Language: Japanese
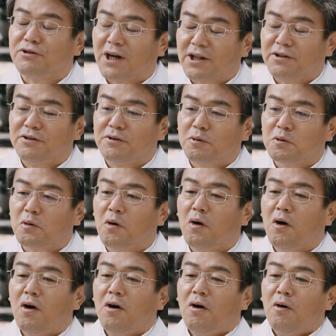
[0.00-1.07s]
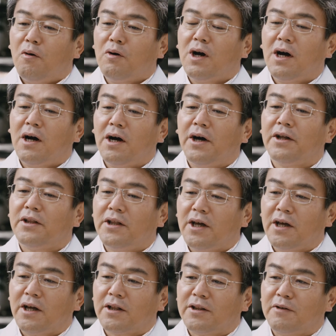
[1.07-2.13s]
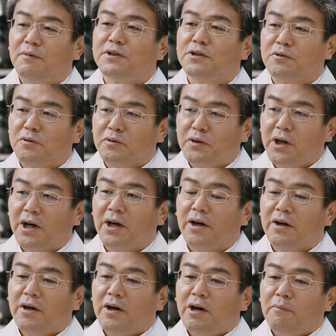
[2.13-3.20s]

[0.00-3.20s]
るかっていうことを考えてやってますので